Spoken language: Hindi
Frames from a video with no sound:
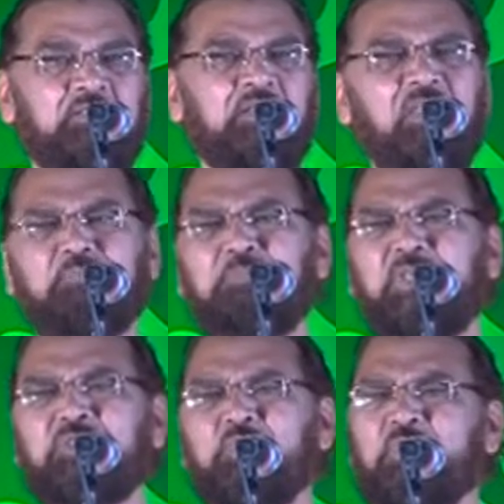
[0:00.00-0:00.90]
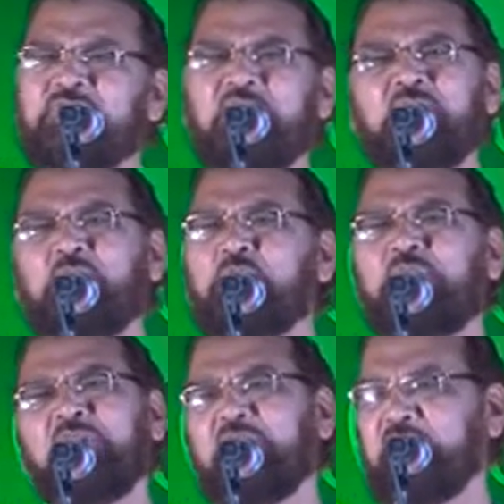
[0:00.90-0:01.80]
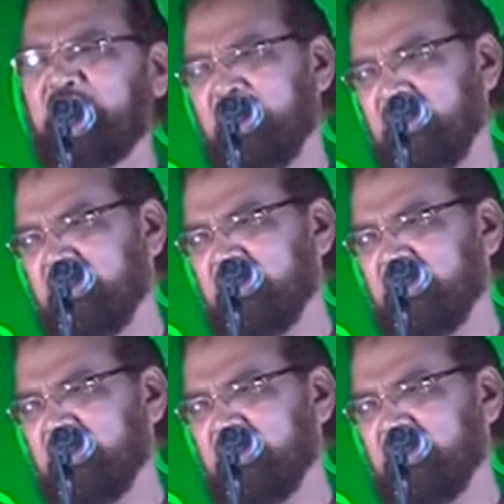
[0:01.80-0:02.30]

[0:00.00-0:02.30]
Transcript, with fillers: तड़प में तो कसर कोई नहीं है